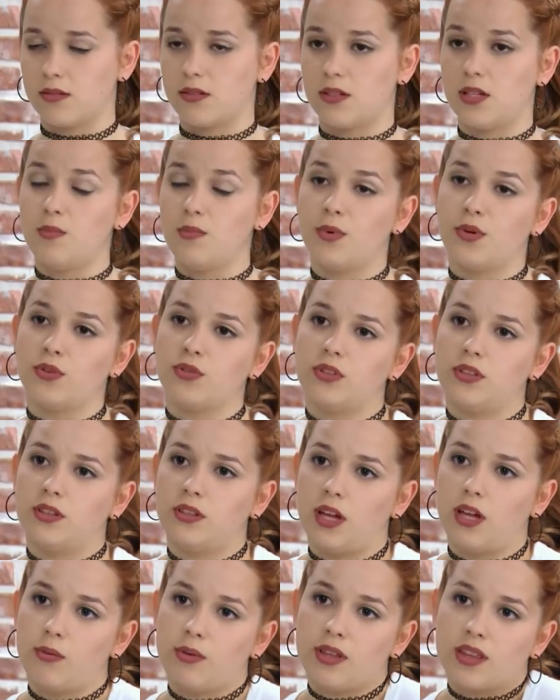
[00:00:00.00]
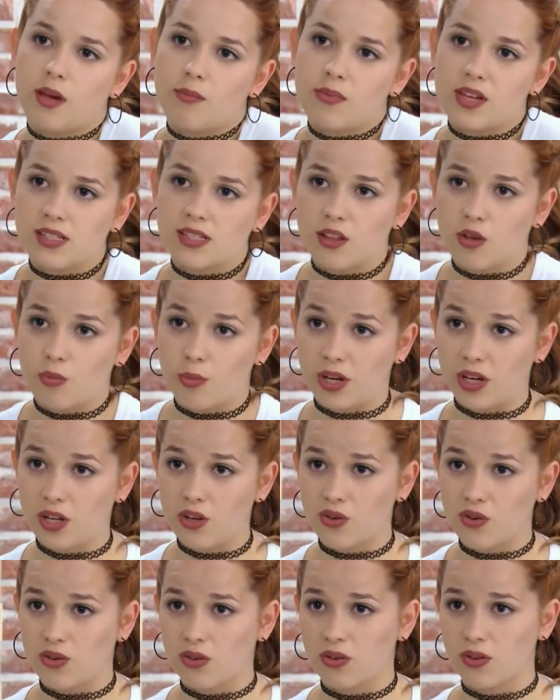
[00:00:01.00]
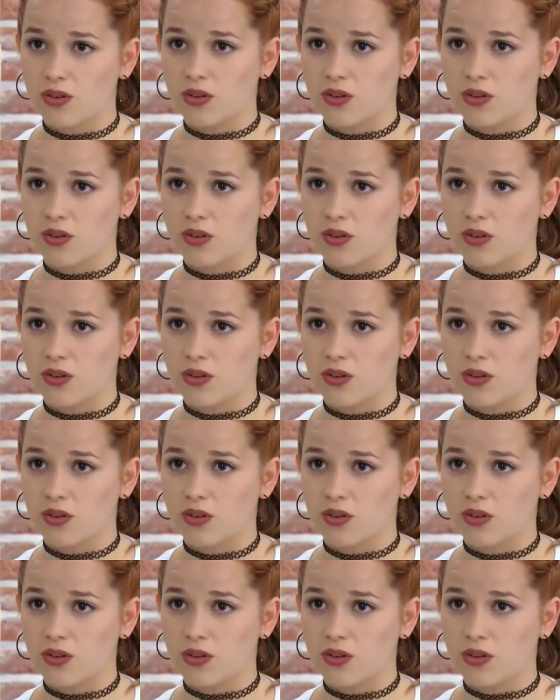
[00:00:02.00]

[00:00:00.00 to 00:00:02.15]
Sí, pero tal vez cambiaste de opinión.